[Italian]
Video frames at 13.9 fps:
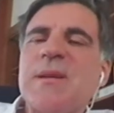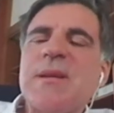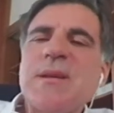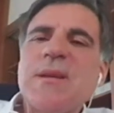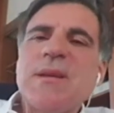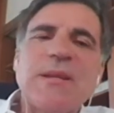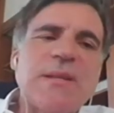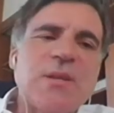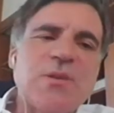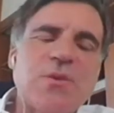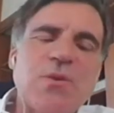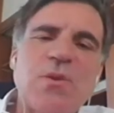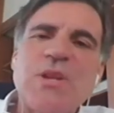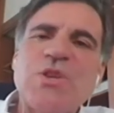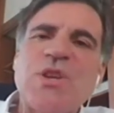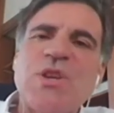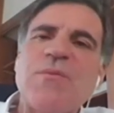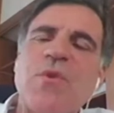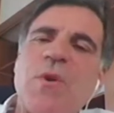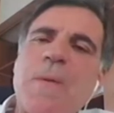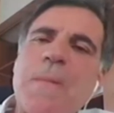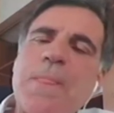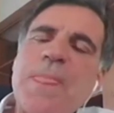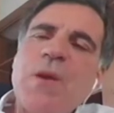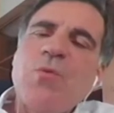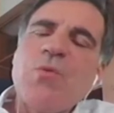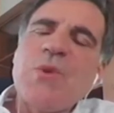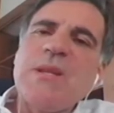Adesso
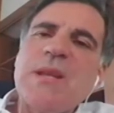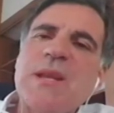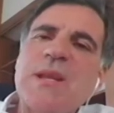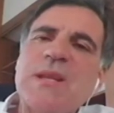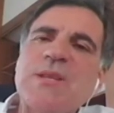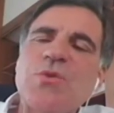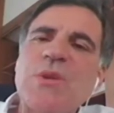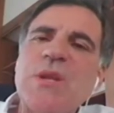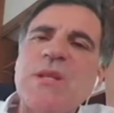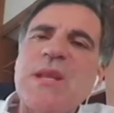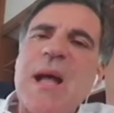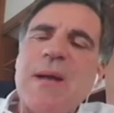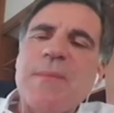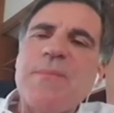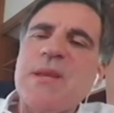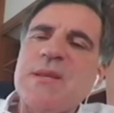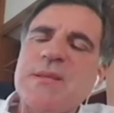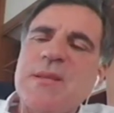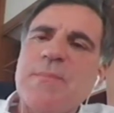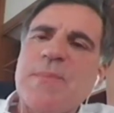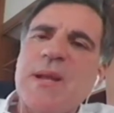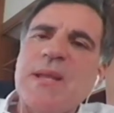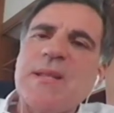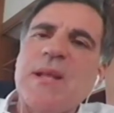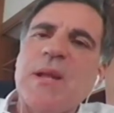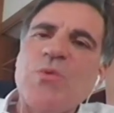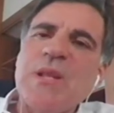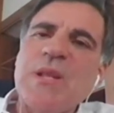leggevo una dichiarazione di ABI, sembra che da
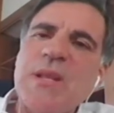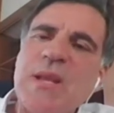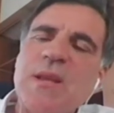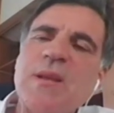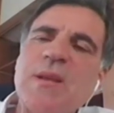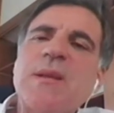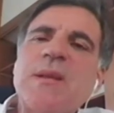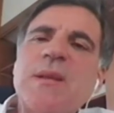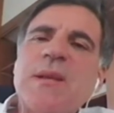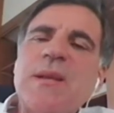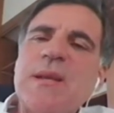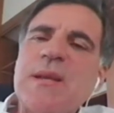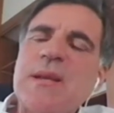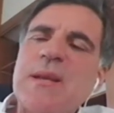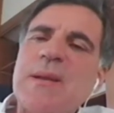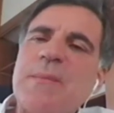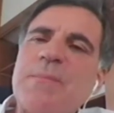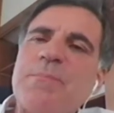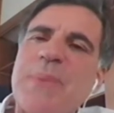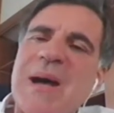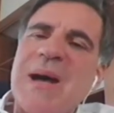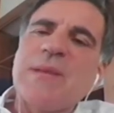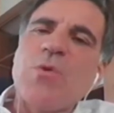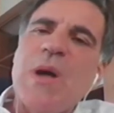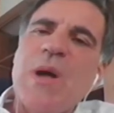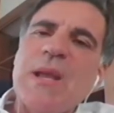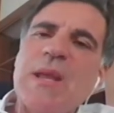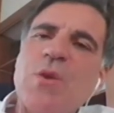lunedì eh, partano
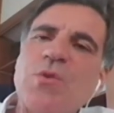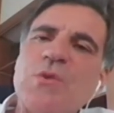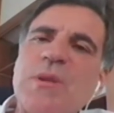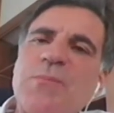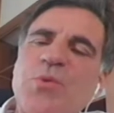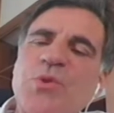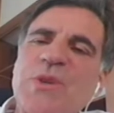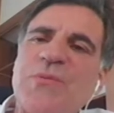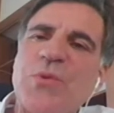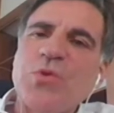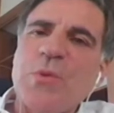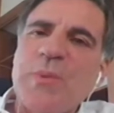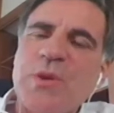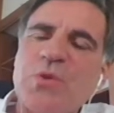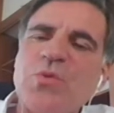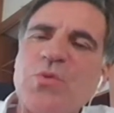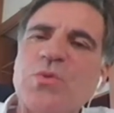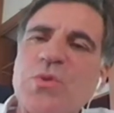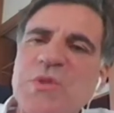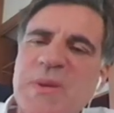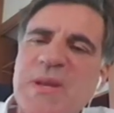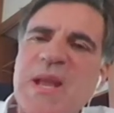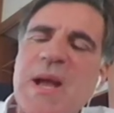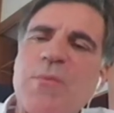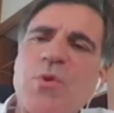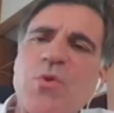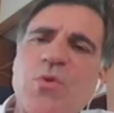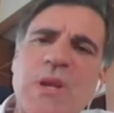anche i contributi a fondo perduto.
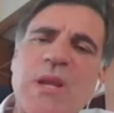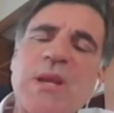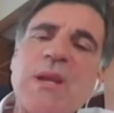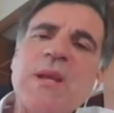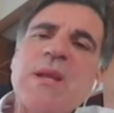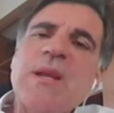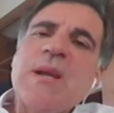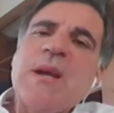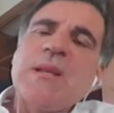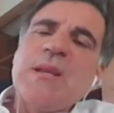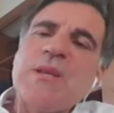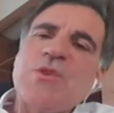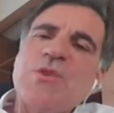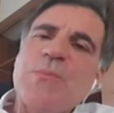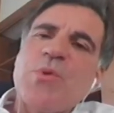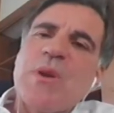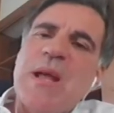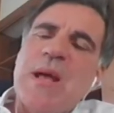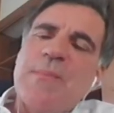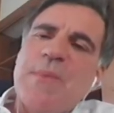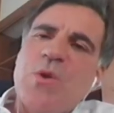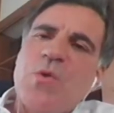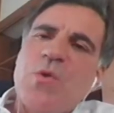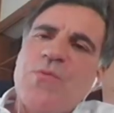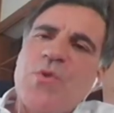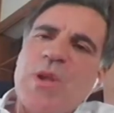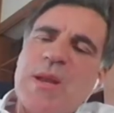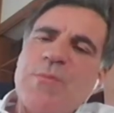Speriamo, noi adesso in programma
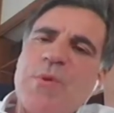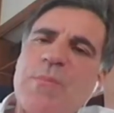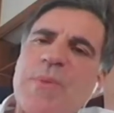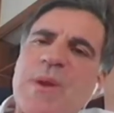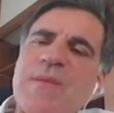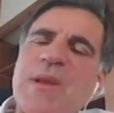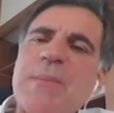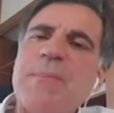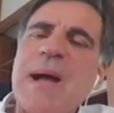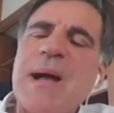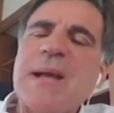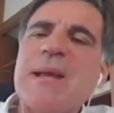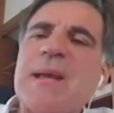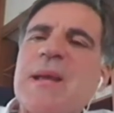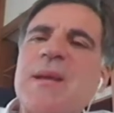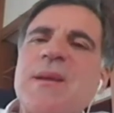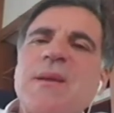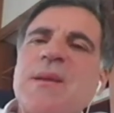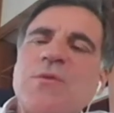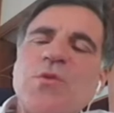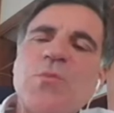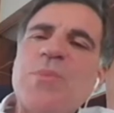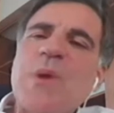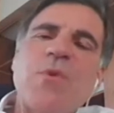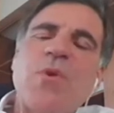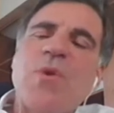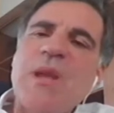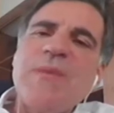convocheremo a breve le banche,
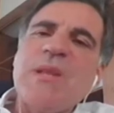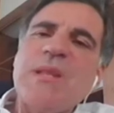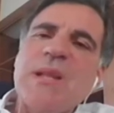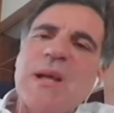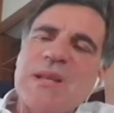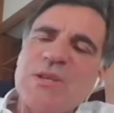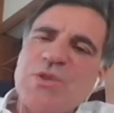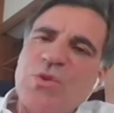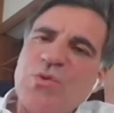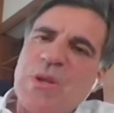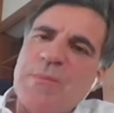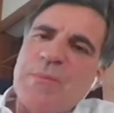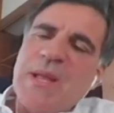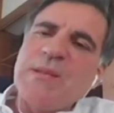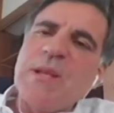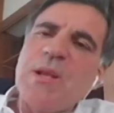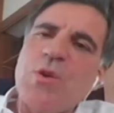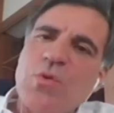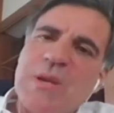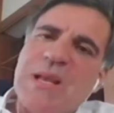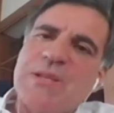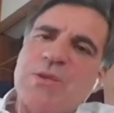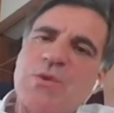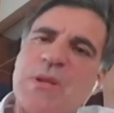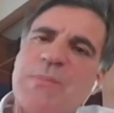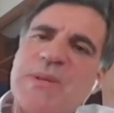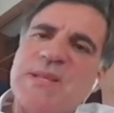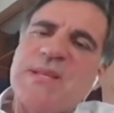dobbiamo evitare assolutamente il collasso
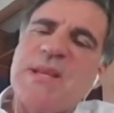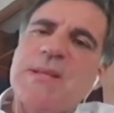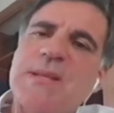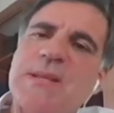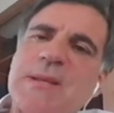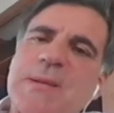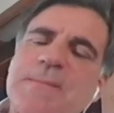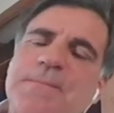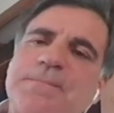del presente.